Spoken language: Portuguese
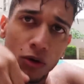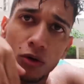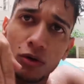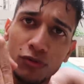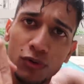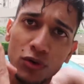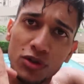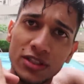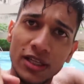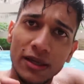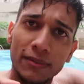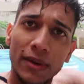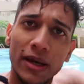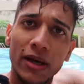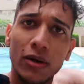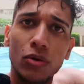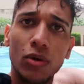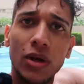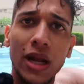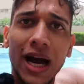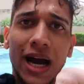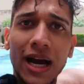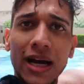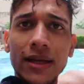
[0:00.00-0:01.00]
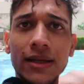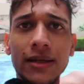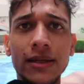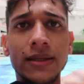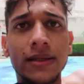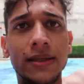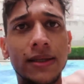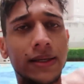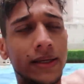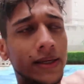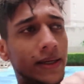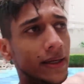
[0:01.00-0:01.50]
Quando você mergulhar,
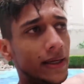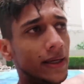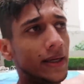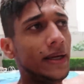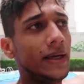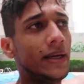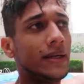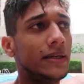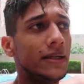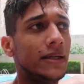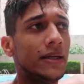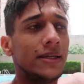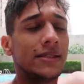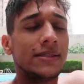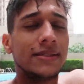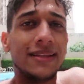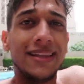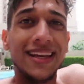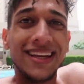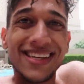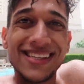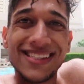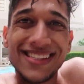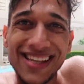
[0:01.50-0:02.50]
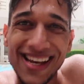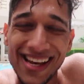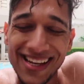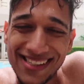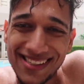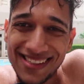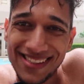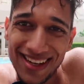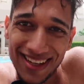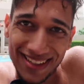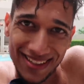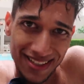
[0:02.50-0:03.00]
você tem que
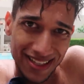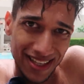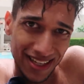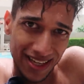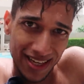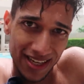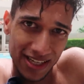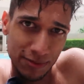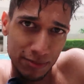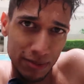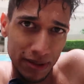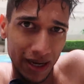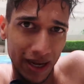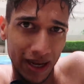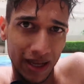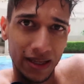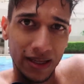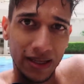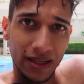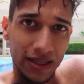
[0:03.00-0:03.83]
esquecer que você tem que respirar.